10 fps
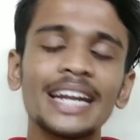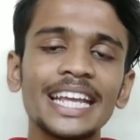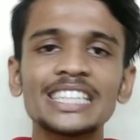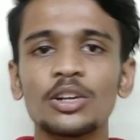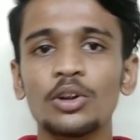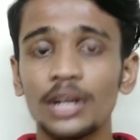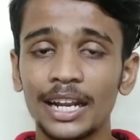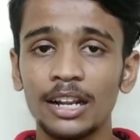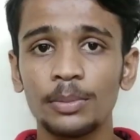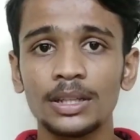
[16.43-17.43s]
டீசரோ
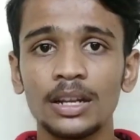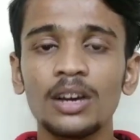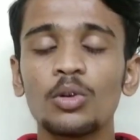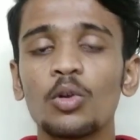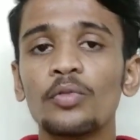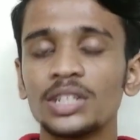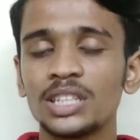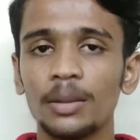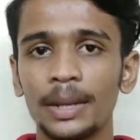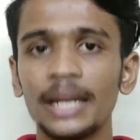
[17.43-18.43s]
ட்ரெய்லர் பார்த்தீங்கன்னா ஒரு
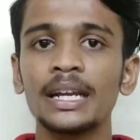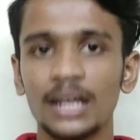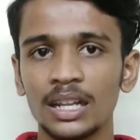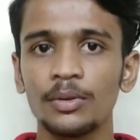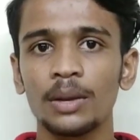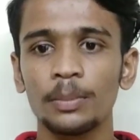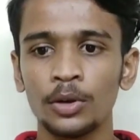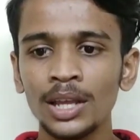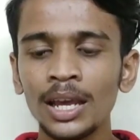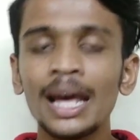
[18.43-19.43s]
ஒபிஷியல் அப்டேட்டுங்கிறது
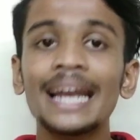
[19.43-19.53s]
வரப்போகுது